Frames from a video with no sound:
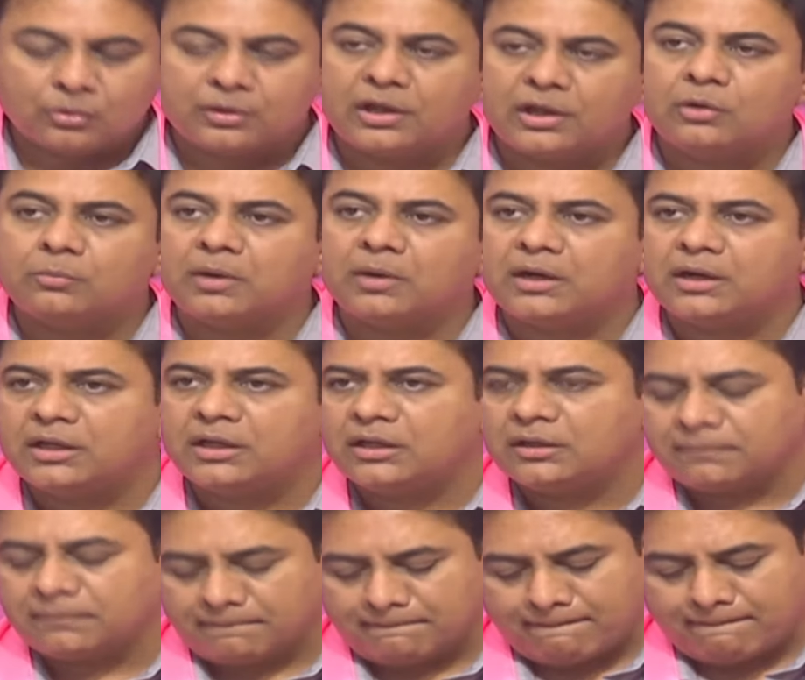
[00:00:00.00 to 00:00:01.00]
గుండెలు మండి
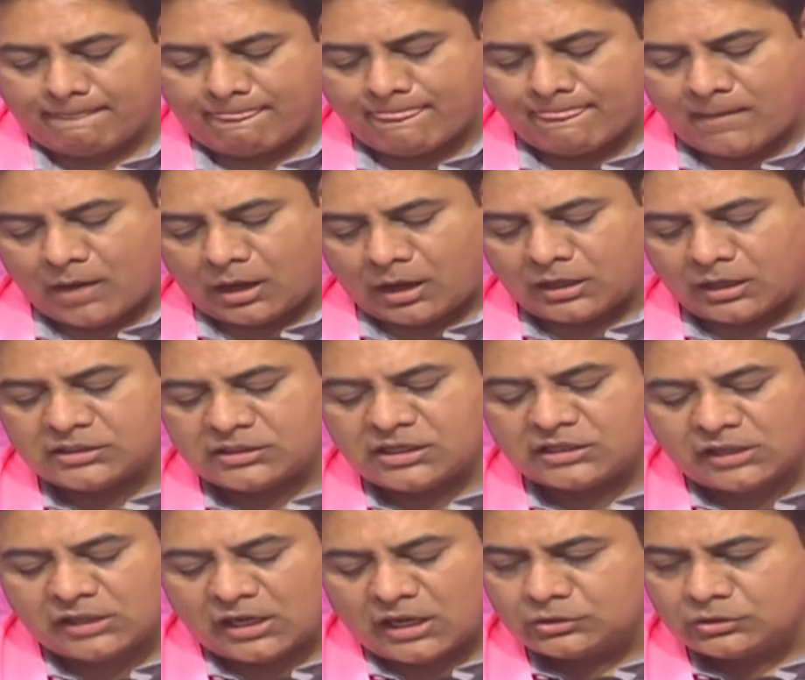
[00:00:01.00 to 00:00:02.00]

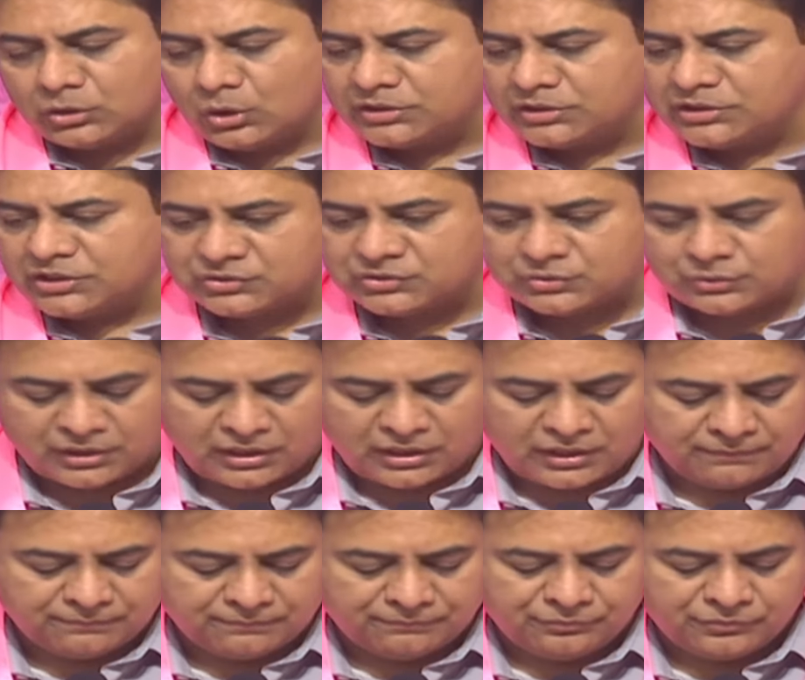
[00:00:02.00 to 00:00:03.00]
అన్నదాతల ఆందోళన చేస్తుంటే
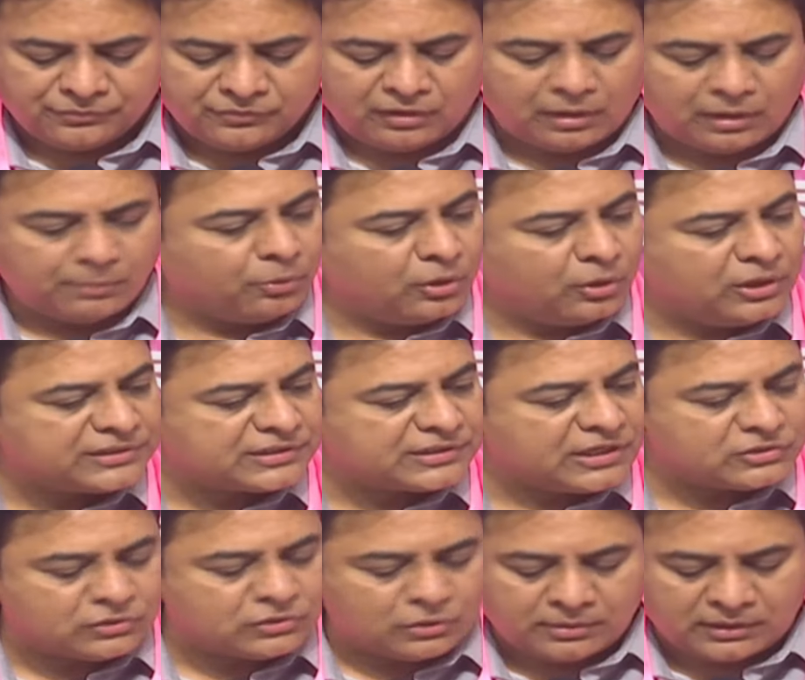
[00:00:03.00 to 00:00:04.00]
ఇవాళ పోలీస్
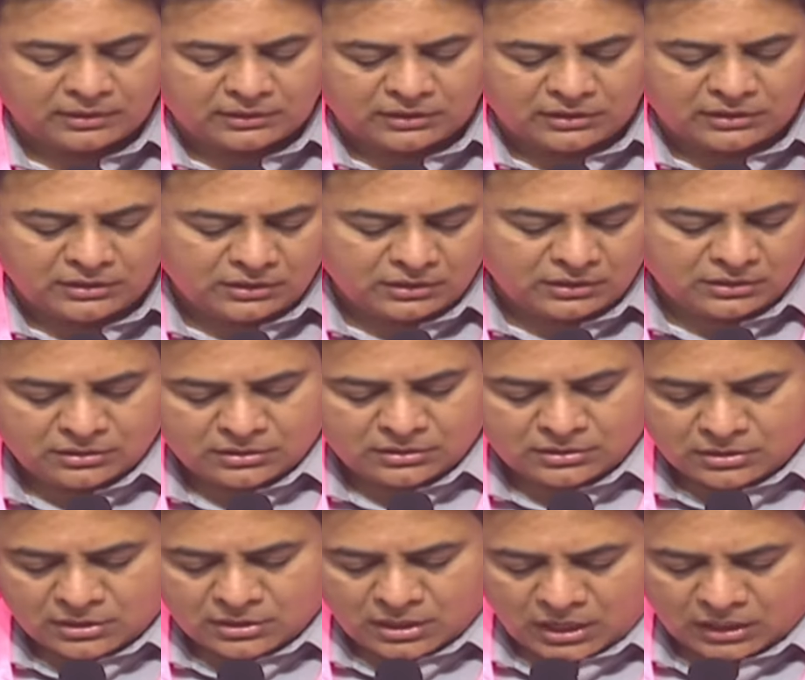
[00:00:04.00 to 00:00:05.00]
కేసులు పెట్టి
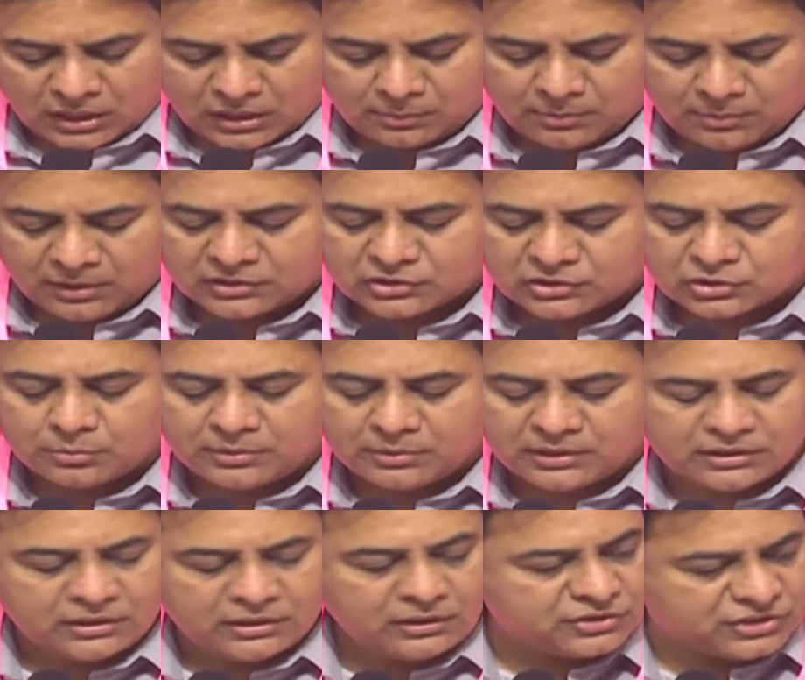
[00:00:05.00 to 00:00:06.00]
అక్రమ అరెస్టులు
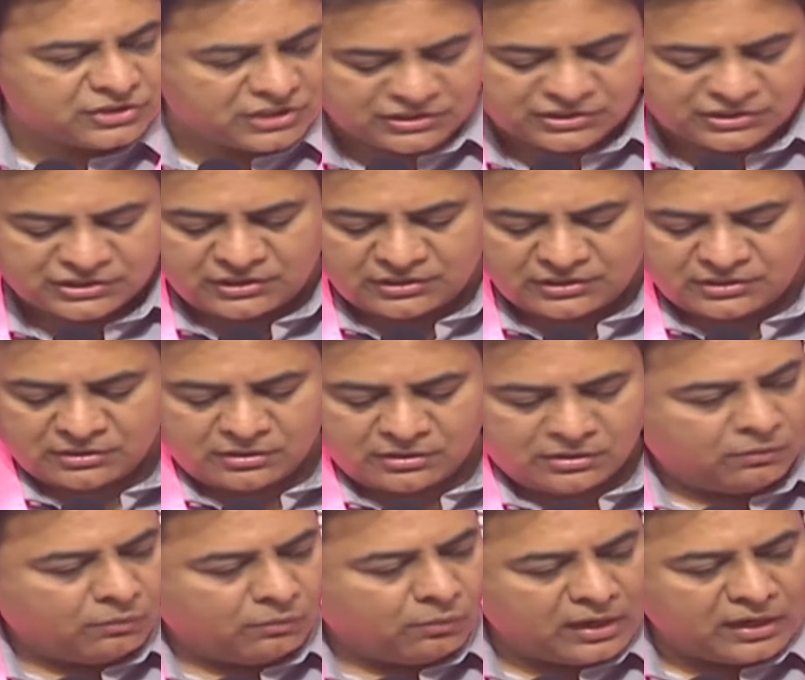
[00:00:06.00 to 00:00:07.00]
పెట్టి చేసి
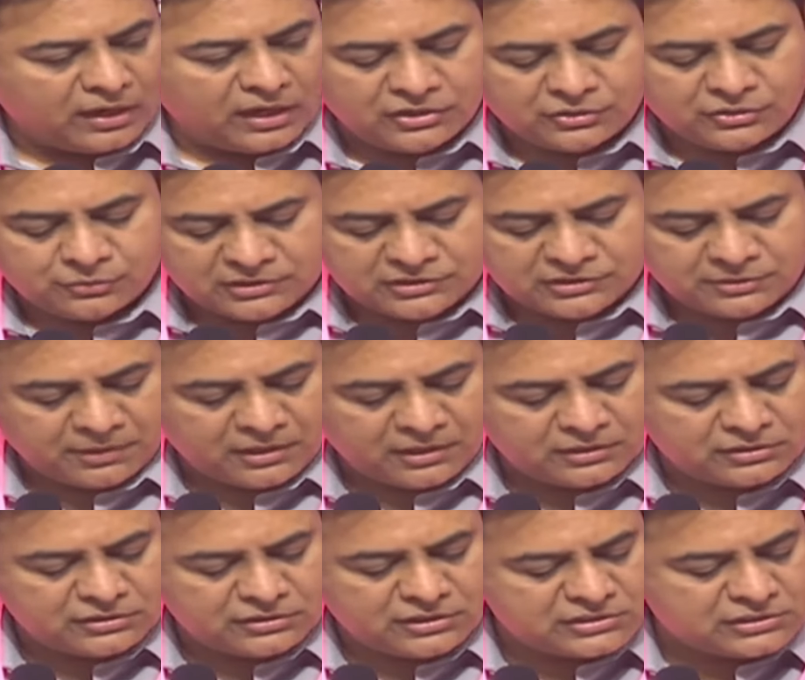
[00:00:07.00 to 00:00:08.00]
వారిని అణిచివేసే
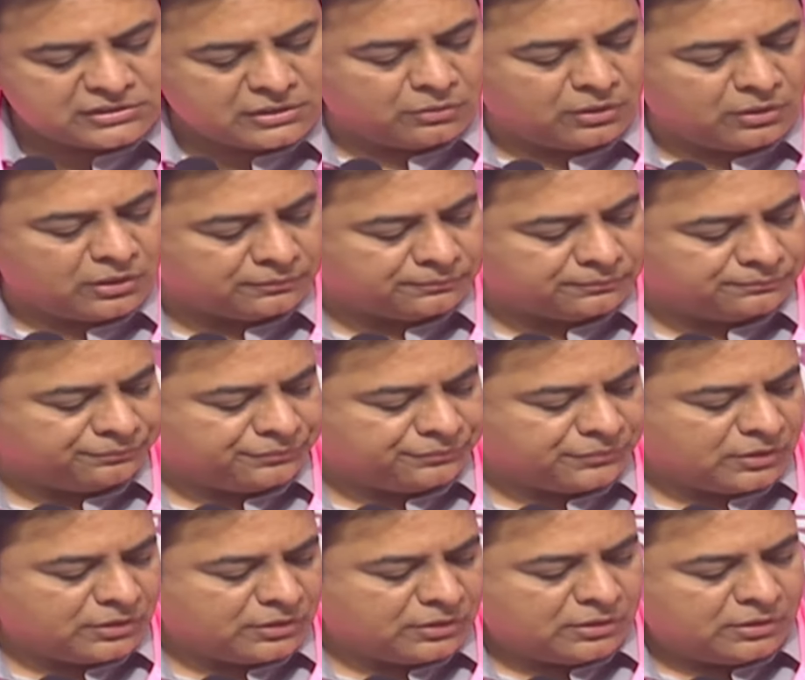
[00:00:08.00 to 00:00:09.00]
ప్రయత్నం చేస్తూ ఉన్నారు
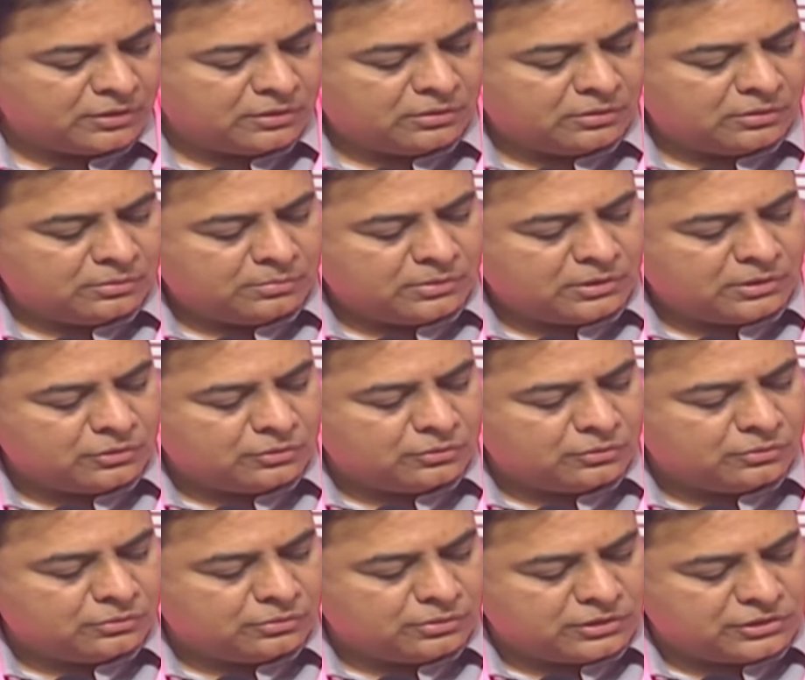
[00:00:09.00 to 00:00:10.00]
మీరు
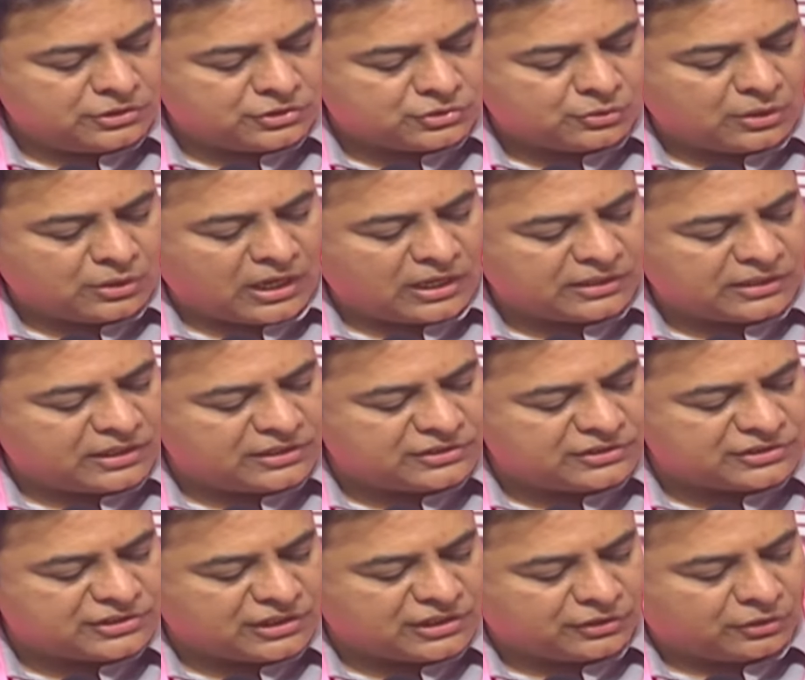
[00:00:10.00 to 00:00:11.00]
ఇది చూడాలా
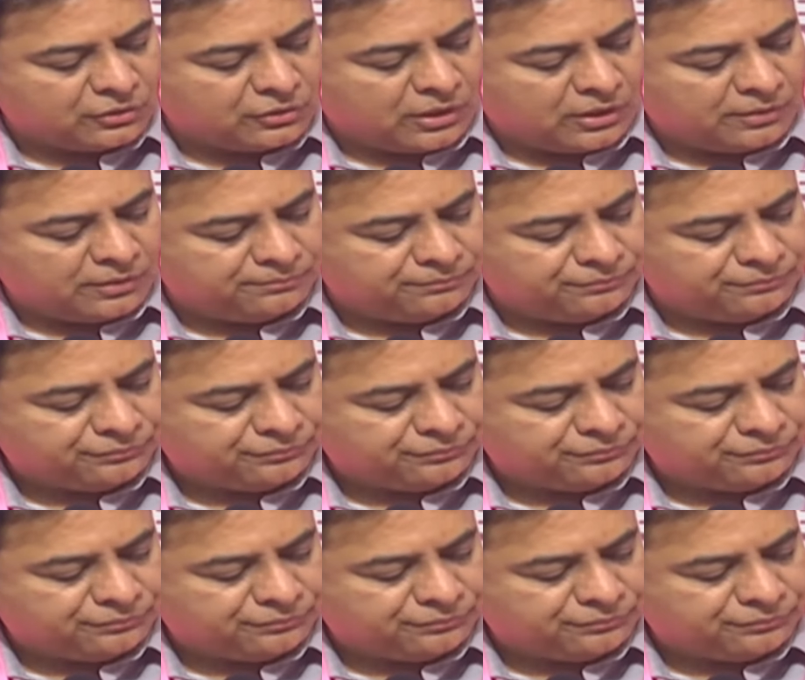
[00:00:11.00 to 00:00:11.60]
దయచేసి అందరూ కూడా